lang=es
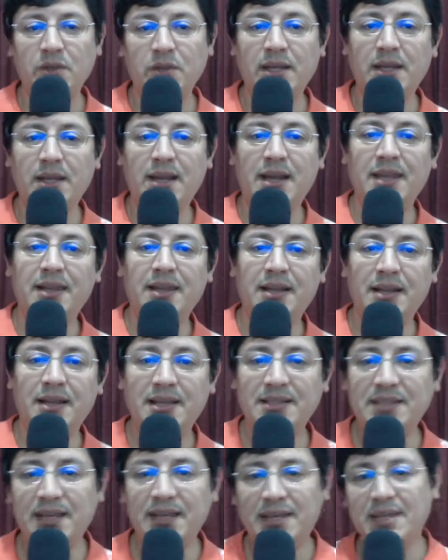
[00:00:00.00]
de las
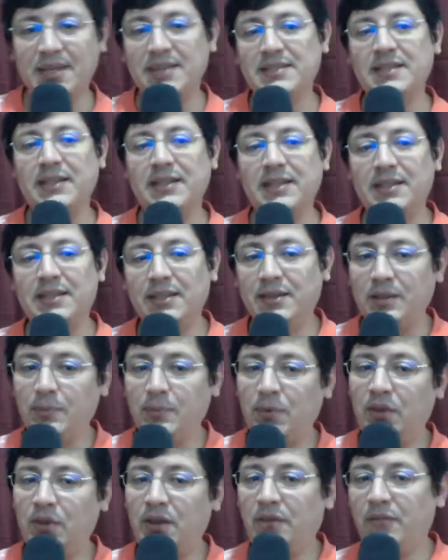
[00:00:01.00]
iglesias que hacen este
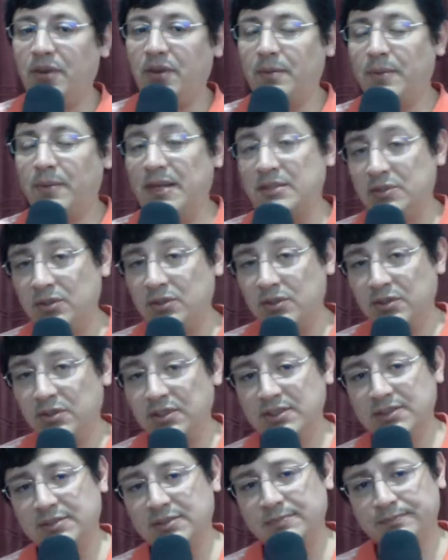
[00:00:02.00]
tipo de
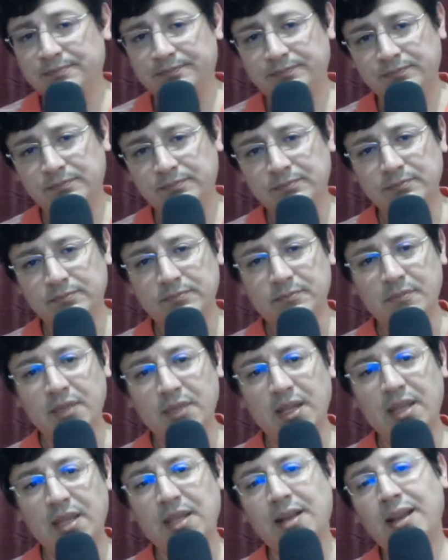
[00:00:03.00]
afirmaciones
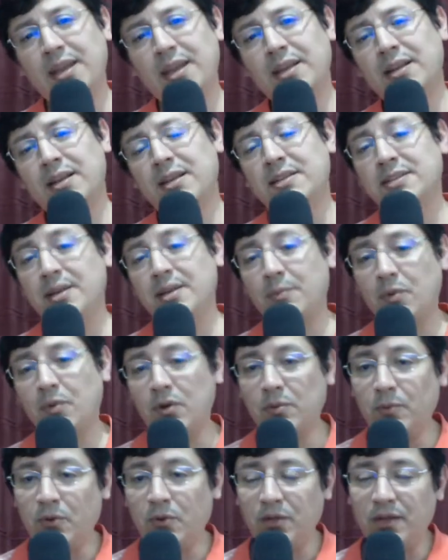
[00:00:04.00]
es la iglesia
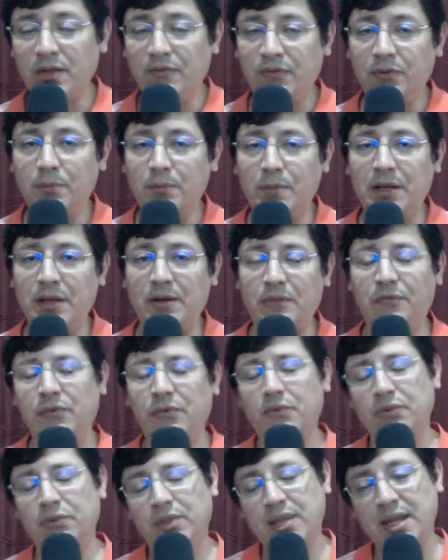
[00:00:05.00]
mormona
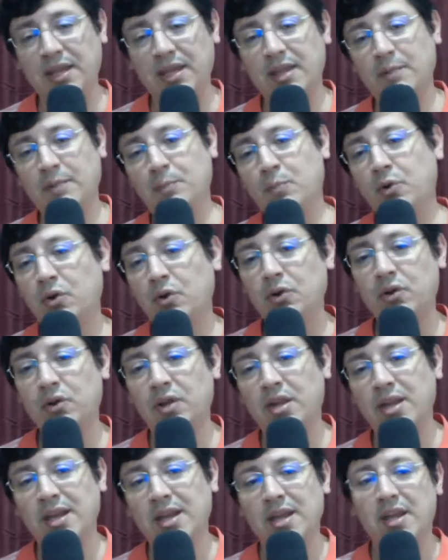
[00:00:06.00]
fundada por
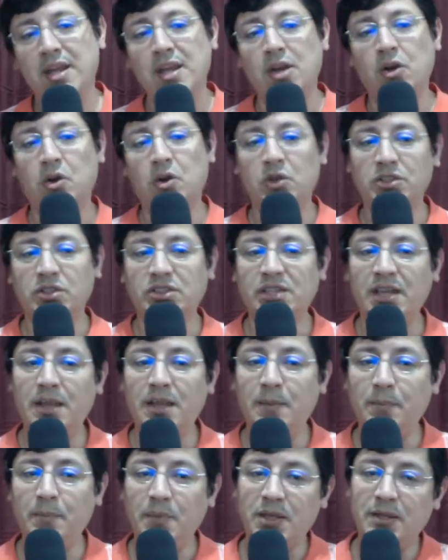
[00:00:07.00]
José
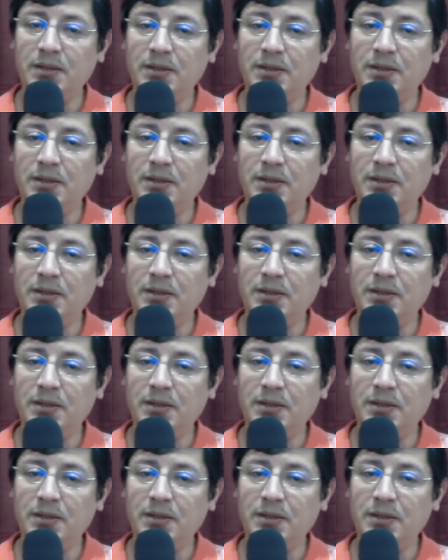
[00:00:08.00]
Smith